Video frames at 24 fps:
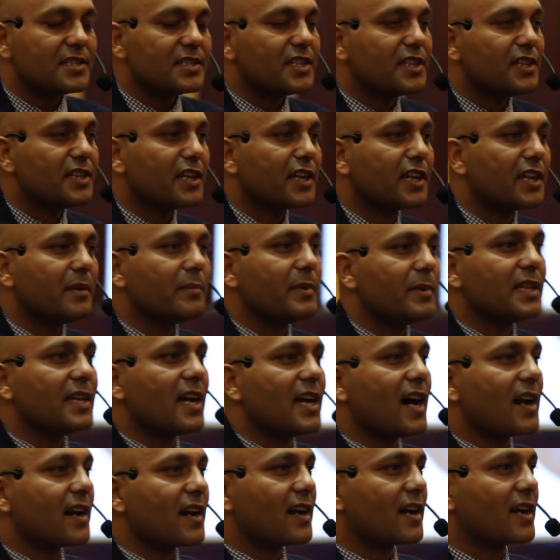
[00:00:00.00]
जिंदगी में
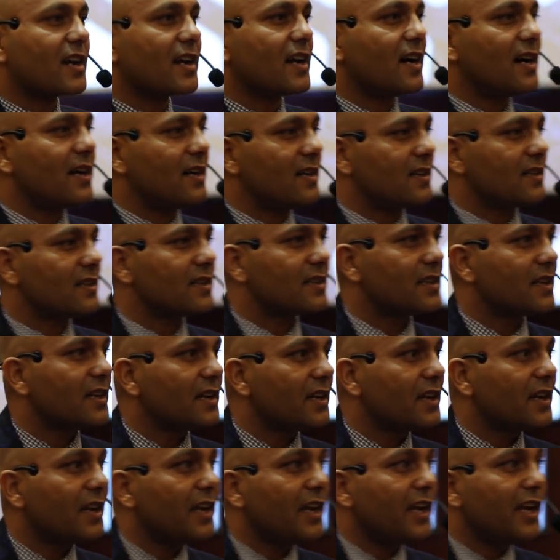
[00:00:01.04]
ध्यान रखना
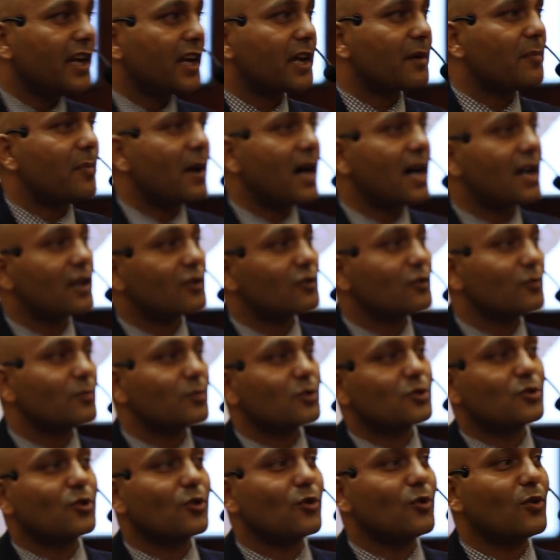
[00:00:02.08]
एक बार
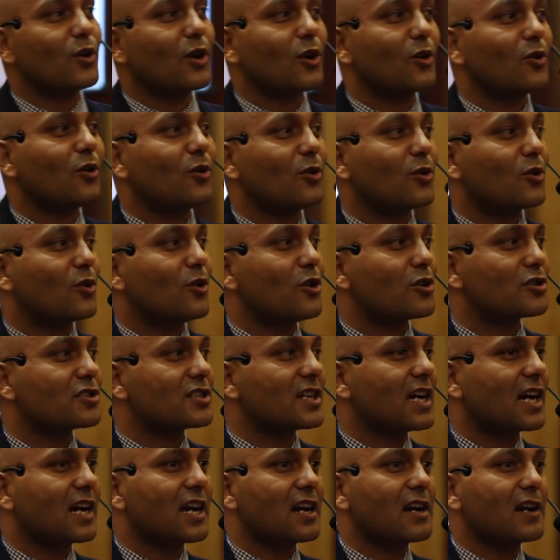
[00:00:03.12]
तुम शुरू करो
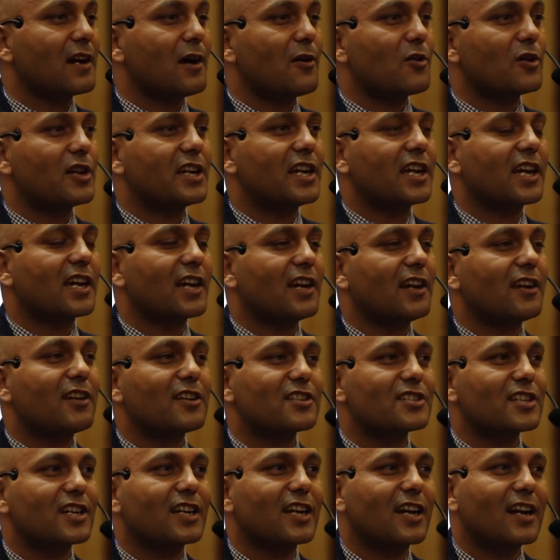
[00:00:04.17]
घोषणा करना और
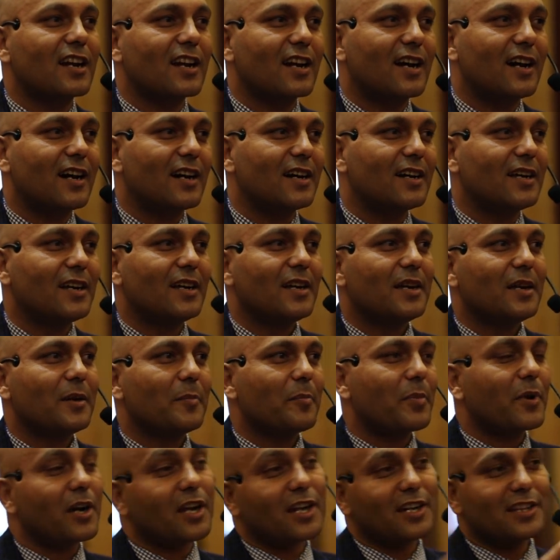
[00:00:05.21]
डिक्लेरेशन करना
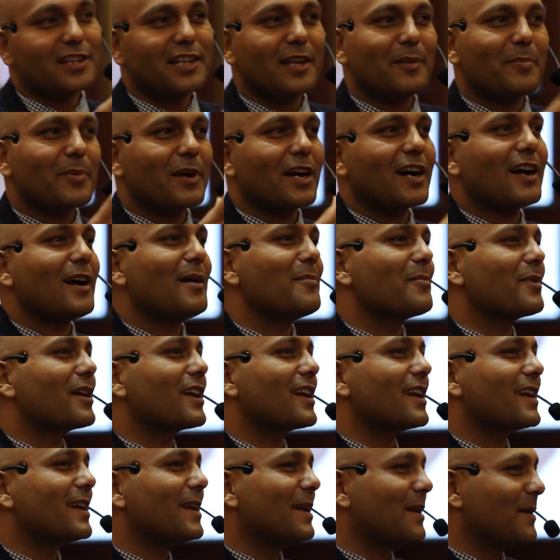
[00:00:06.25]
प्रकृति अपना काम
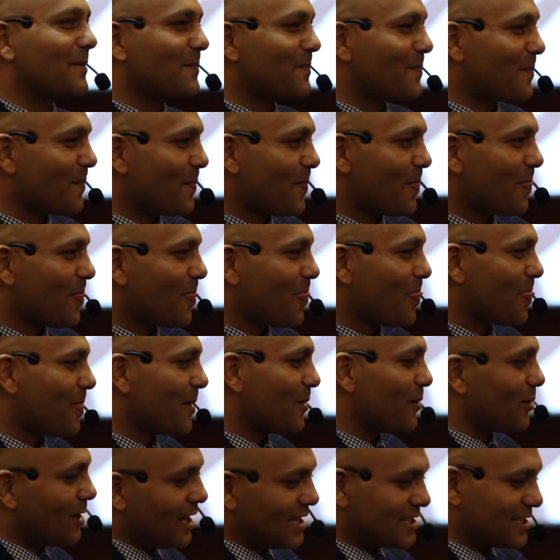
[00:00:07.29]
करेगी
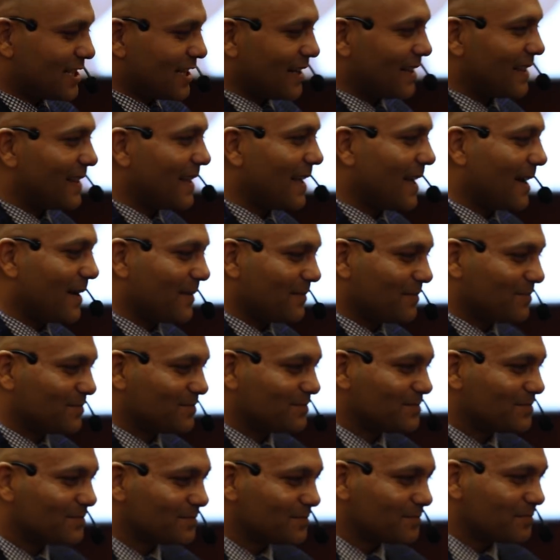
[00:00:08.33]
और आज कर दिया
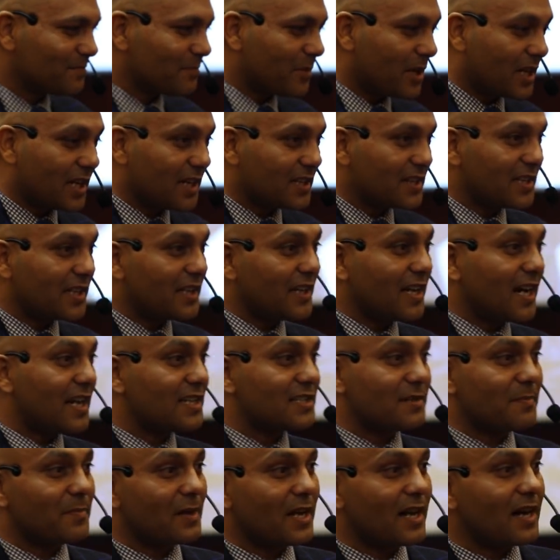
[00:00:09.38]
प्रकृति ने
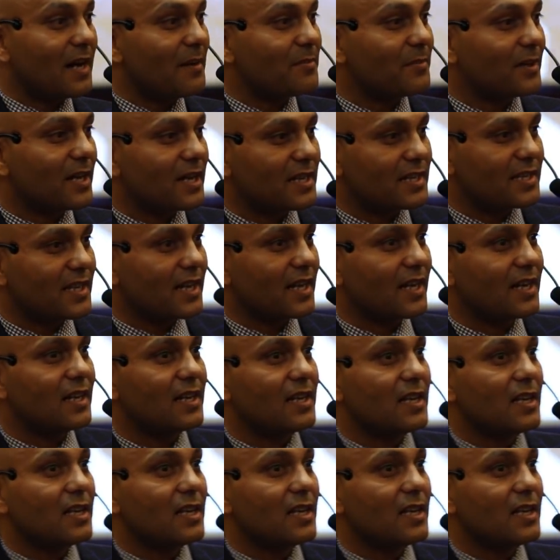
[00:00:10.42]
आज अपना काम कर दिया